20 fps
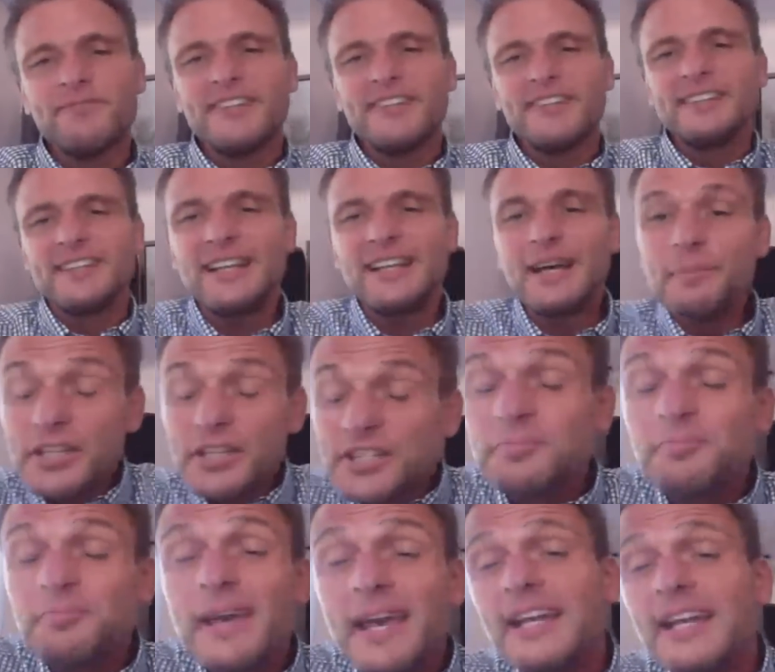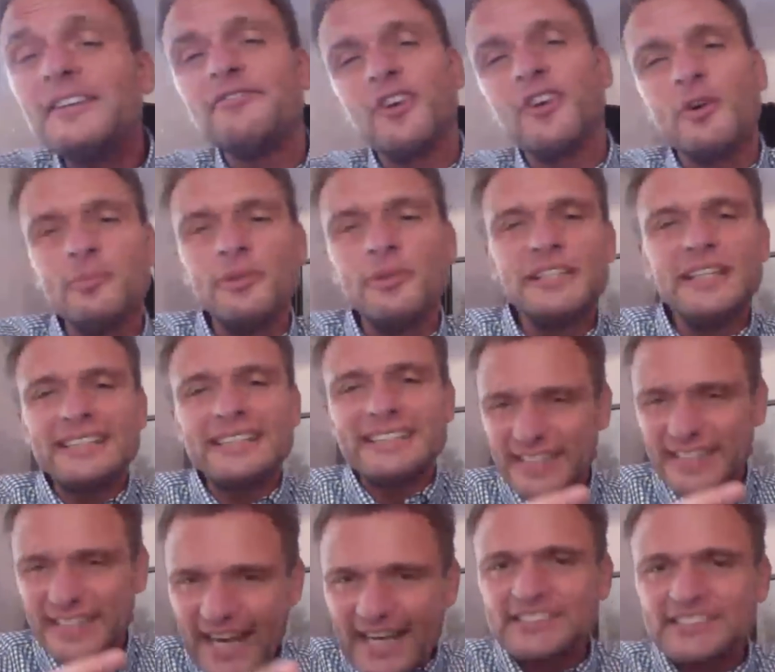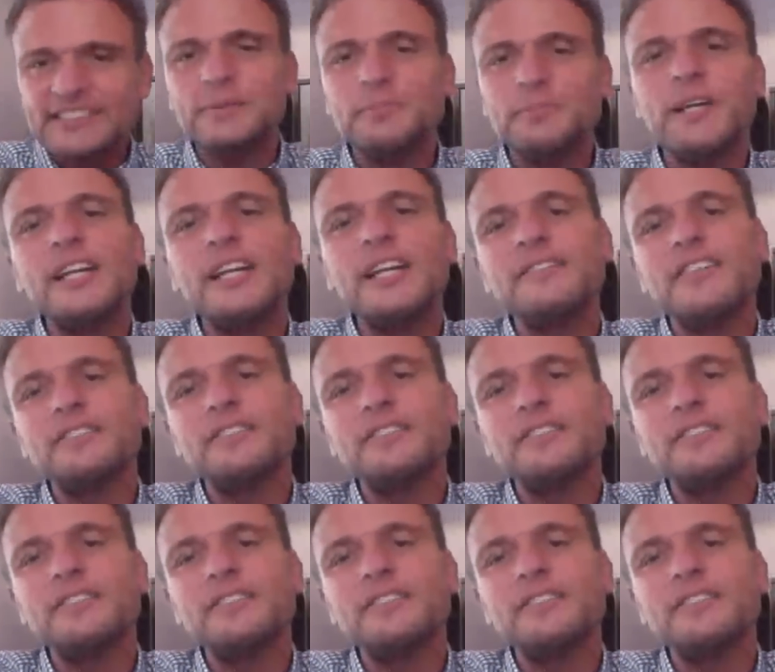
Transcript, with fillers: Dann habe ich ein Mailing formuliert, das erste Mailing,